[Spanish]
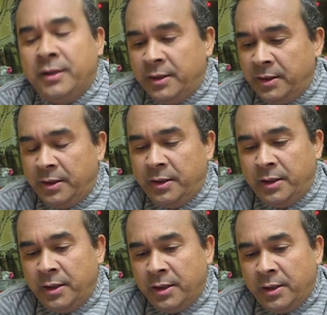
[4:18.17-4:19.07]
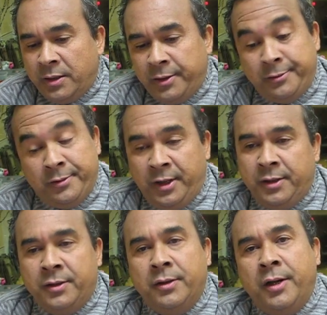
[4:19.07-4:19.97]

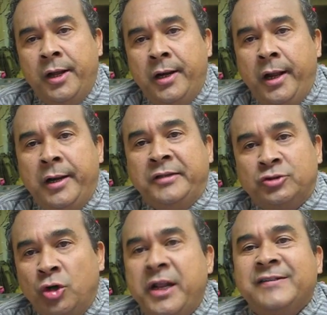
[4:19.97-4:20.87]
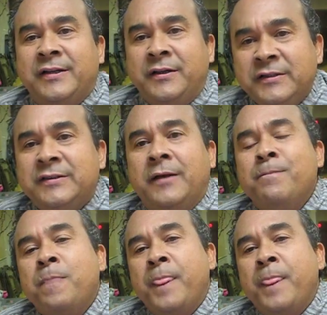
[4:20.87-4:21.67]
En, en la historia se dice,